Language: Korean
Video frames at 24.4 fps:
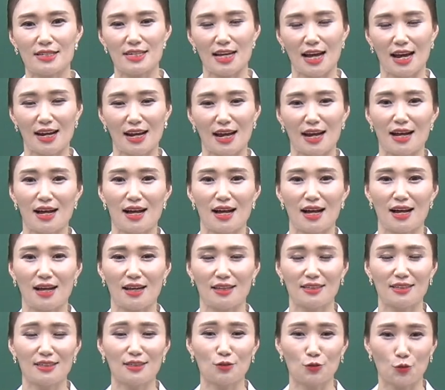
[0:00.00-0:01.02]

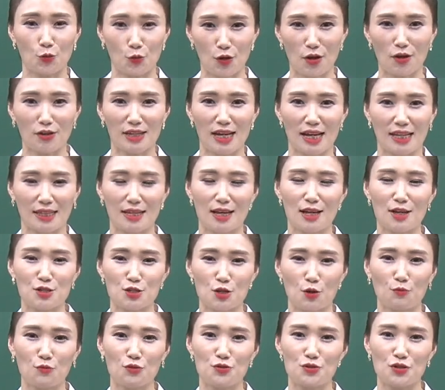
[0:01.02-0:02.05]
잘하는 노련한
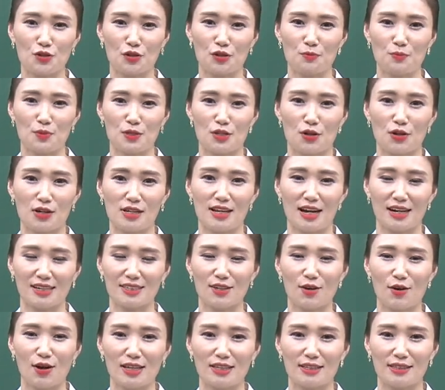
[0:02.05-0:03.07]
전문적인 비서를
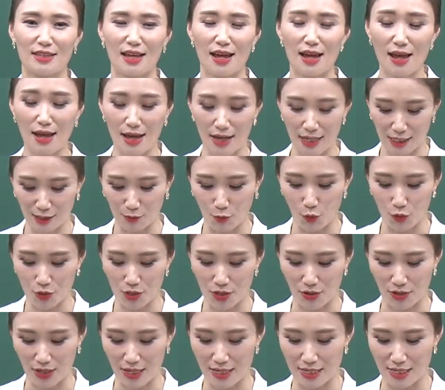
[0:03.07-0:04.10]
양성하는데 그
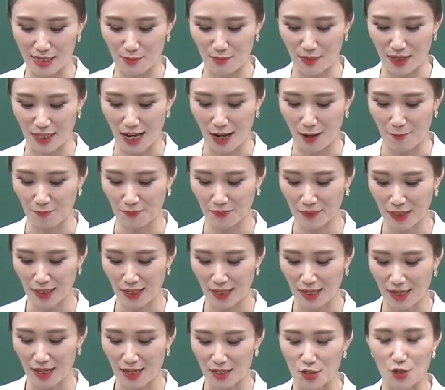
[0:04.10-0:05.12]
목적이 있습니다.
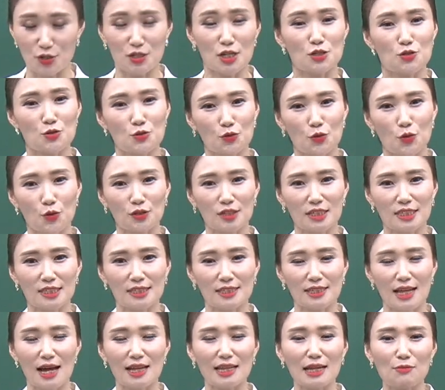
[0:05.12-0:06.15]

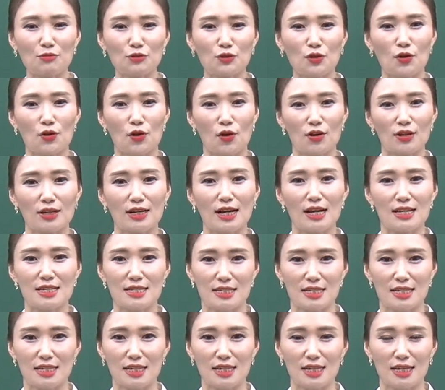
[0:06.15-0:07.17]
전체적으로는 하나부터
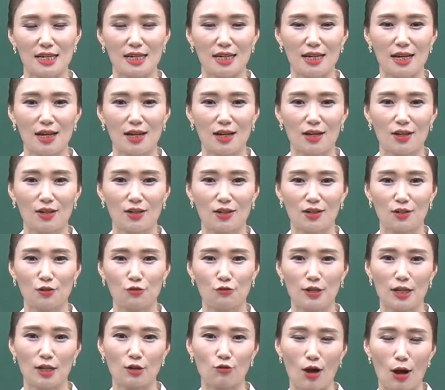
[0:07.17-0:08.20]
열까지 어,
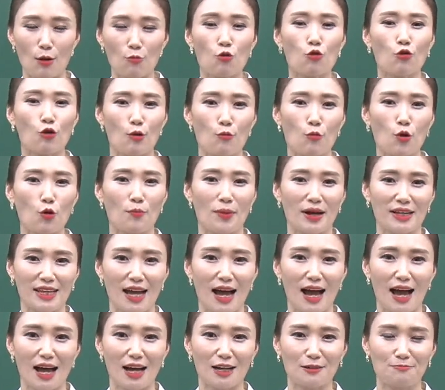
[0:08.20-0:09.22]
우리 과목
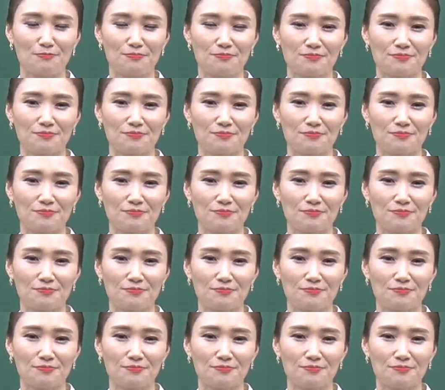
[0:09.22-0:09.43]
과목마다